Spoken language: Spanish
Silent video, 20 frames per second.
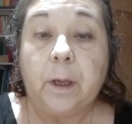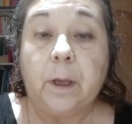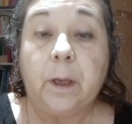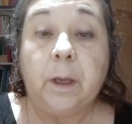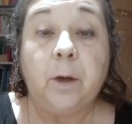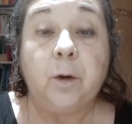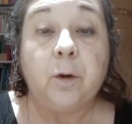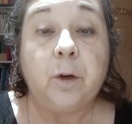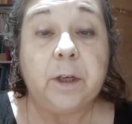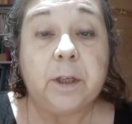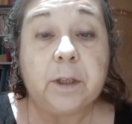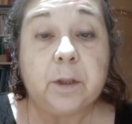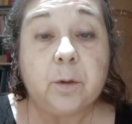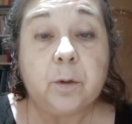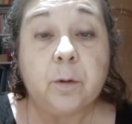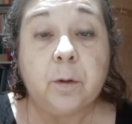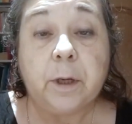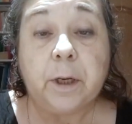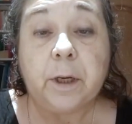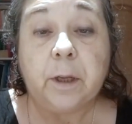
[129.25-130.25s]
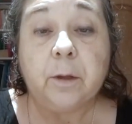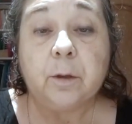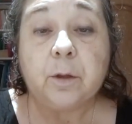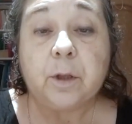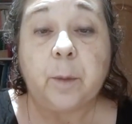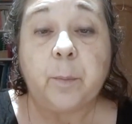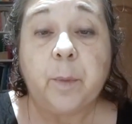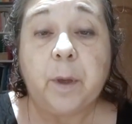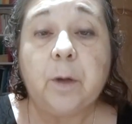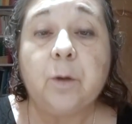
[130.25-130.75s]
Y con esto,
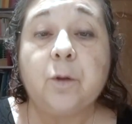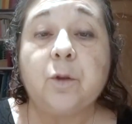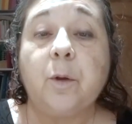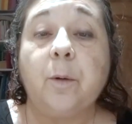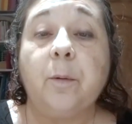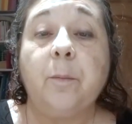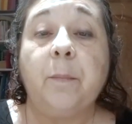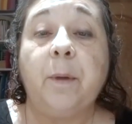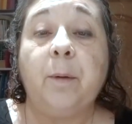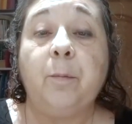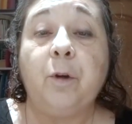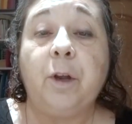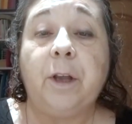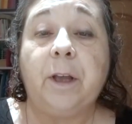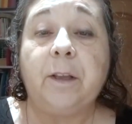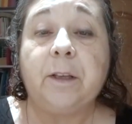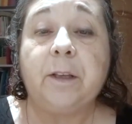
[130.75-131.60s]
queridos amigos, me voy a